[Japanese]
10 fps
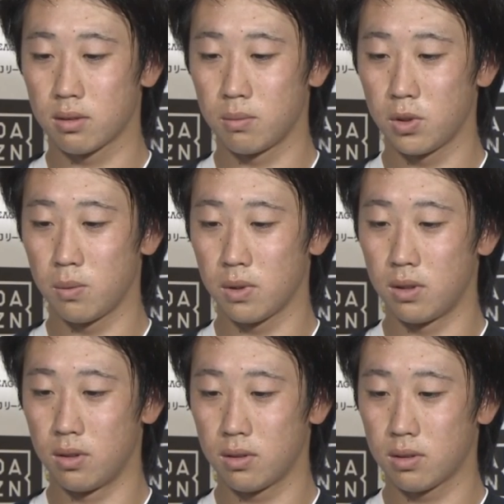もっともっ
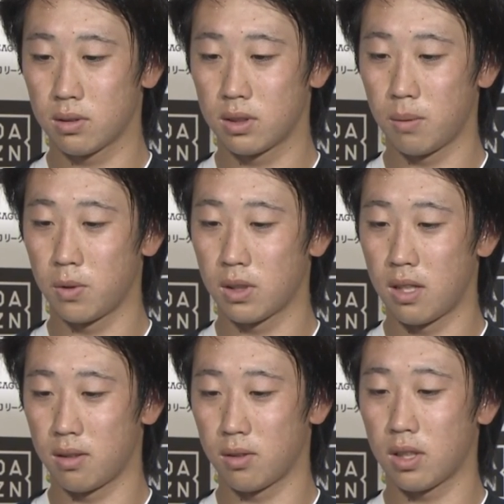と
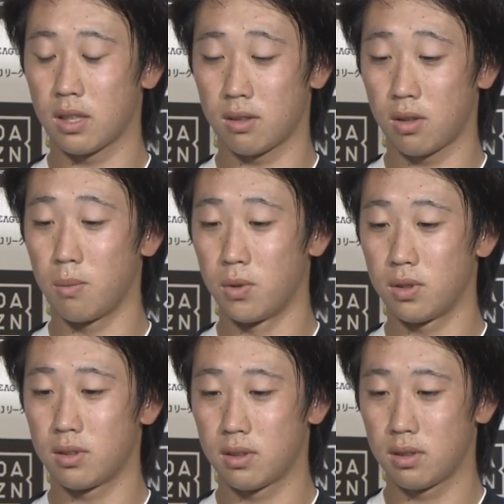サポーターの方とか
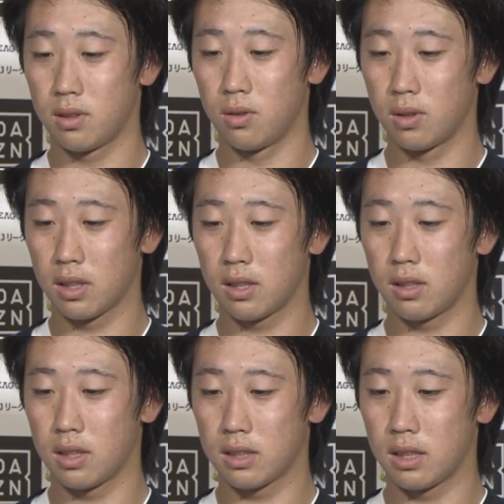も応援来て
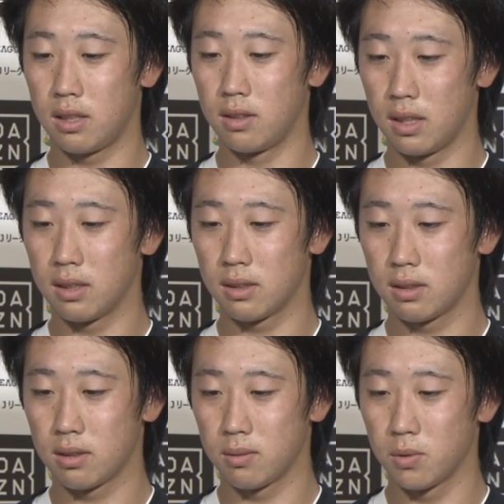くださってるんで
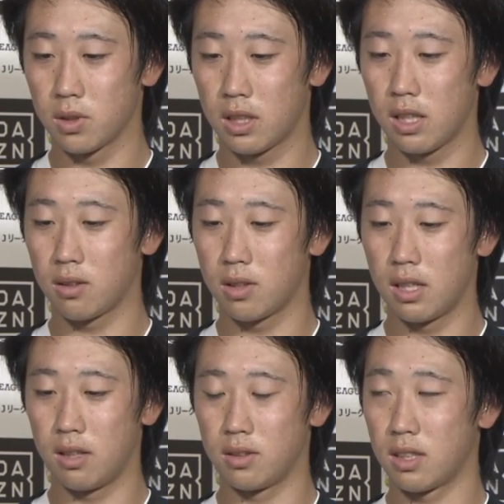もっと期待に応えら
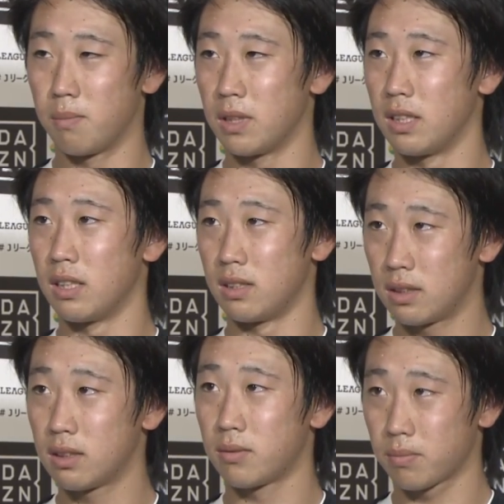れるように頑張っていきたいで
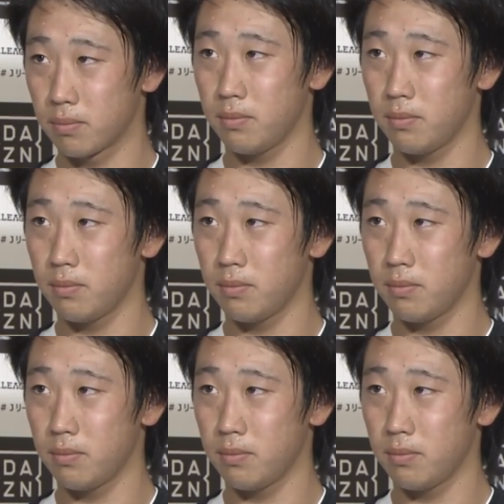すあ